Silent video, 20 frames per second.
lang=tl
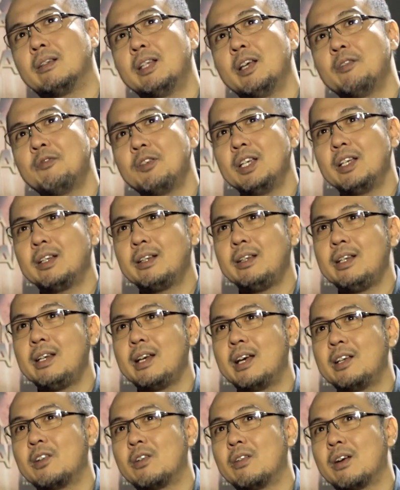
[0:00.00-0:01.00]

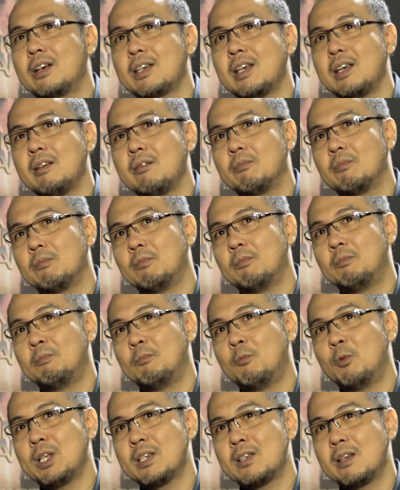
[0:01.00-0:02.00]
definitely, ano, kasi
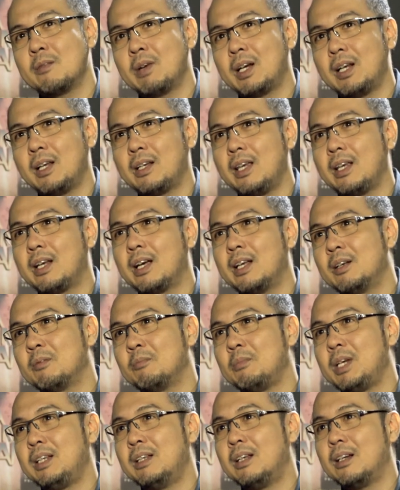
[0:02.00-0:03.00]
once na maglagay ka
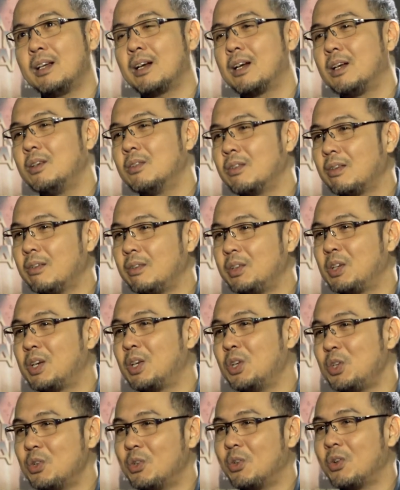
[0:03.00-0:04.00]
ng bida na ganun,
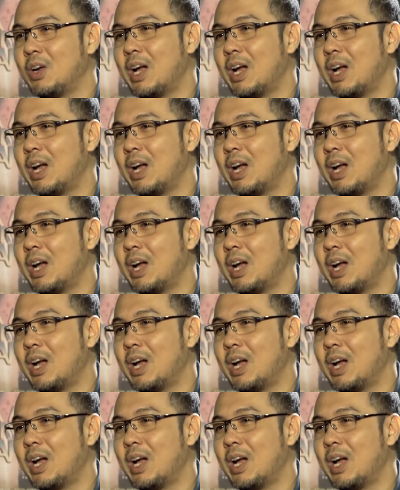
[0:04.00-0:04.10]
ganun yung